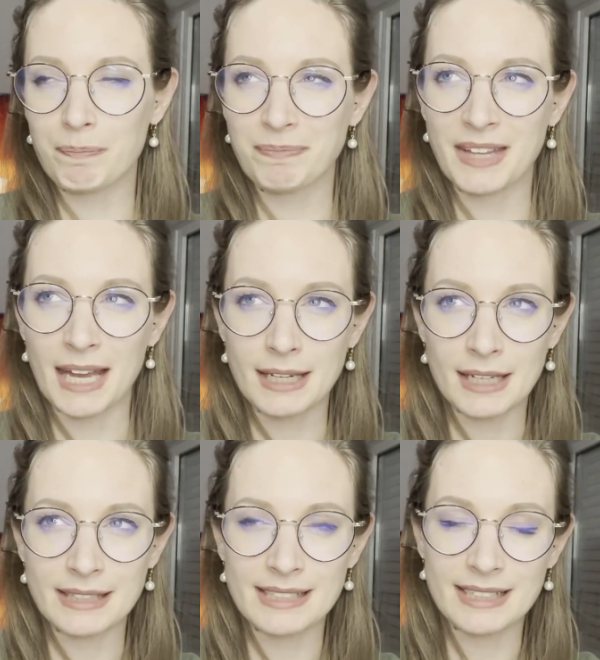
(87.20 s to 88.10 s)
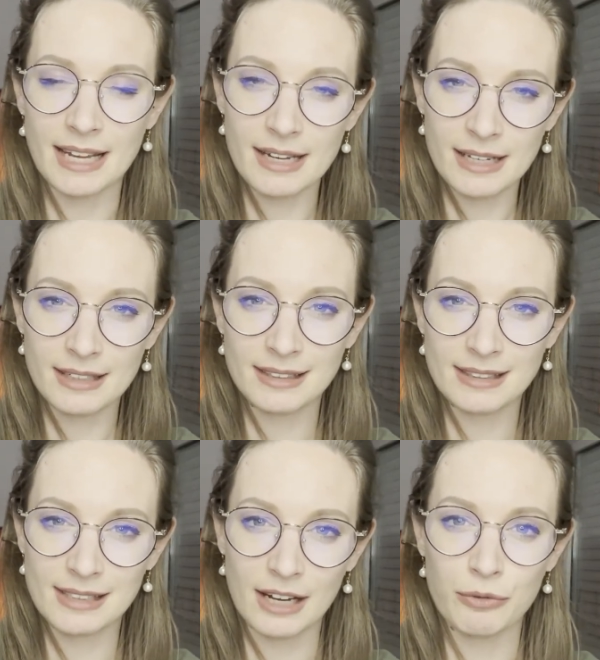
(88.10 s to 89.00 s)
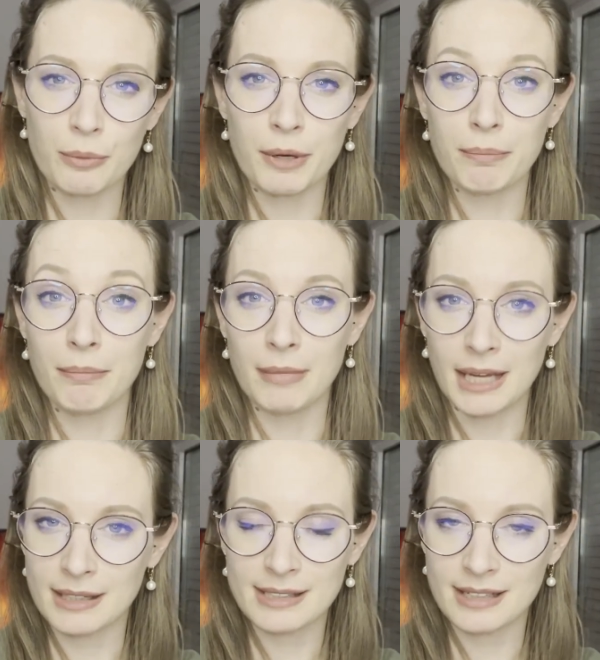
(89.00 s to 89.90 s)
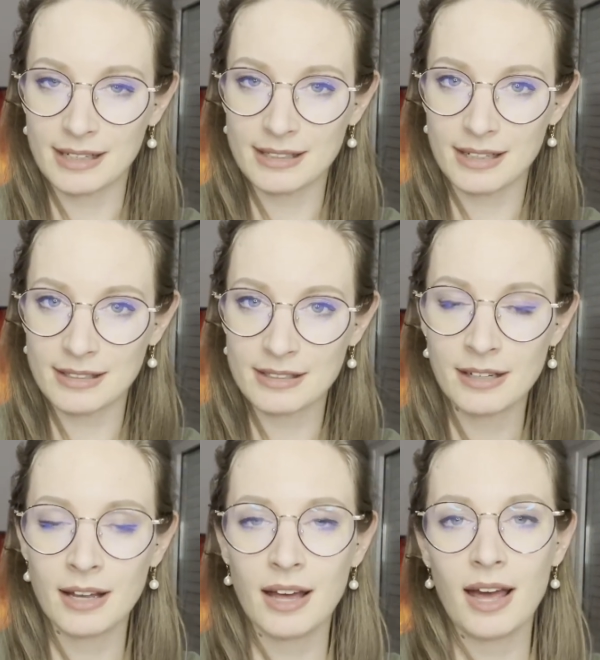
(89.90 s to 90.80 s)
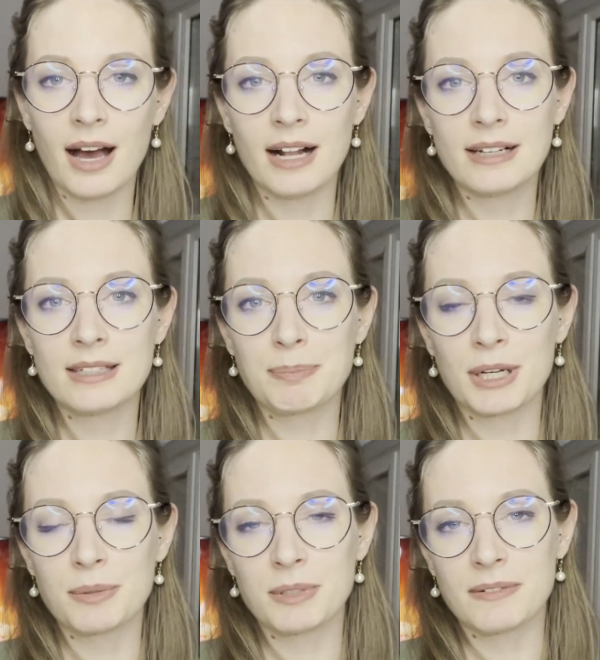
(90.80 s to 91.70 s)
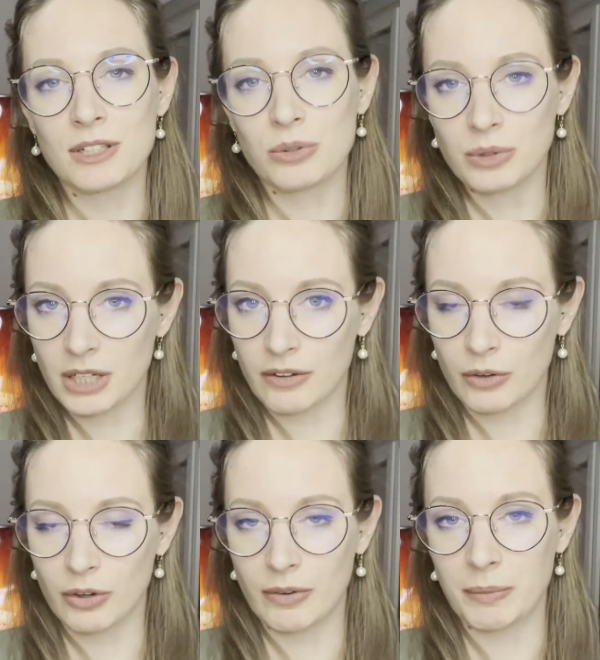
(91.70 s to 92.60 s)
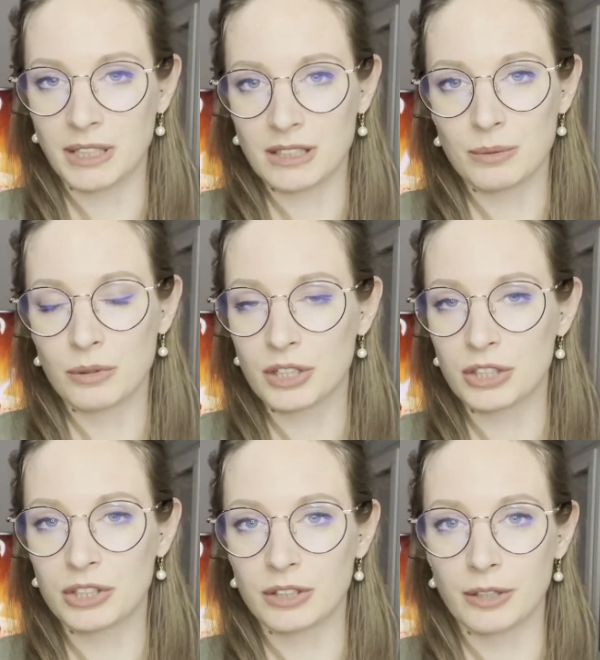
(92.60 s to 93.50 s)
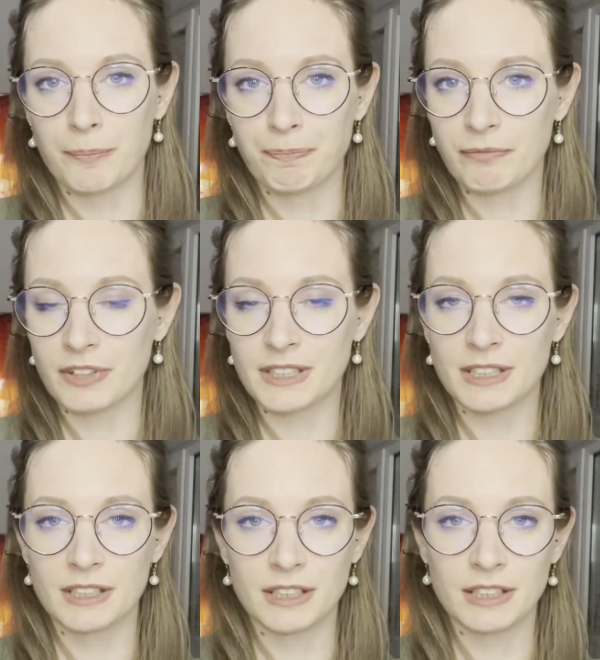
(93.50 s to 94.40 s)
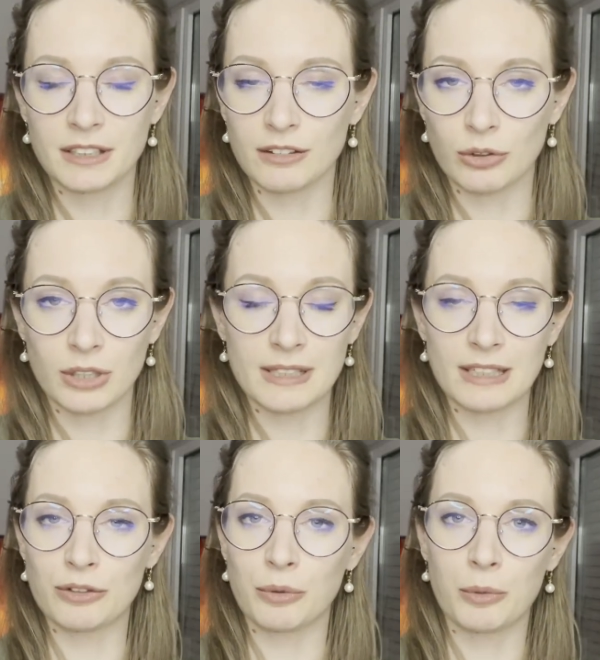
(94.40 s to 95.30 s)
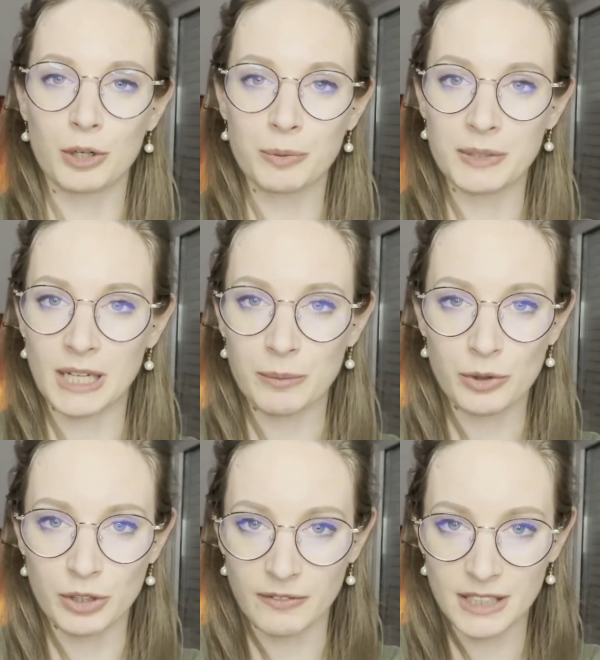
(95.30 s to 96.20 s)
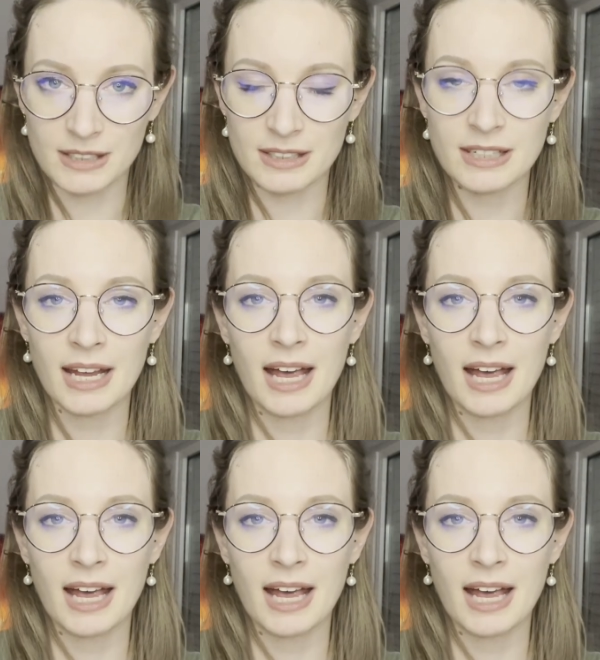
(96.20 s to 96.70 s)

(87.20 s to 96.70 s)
tendenziell eher die Zeit, wo man mehr Zeit hat, als beispielsweise unter der Woche, wenn man jetzt wirklich, ähm, weiß ich nicht, donnerstags von morgens bis abends unterwegs ist.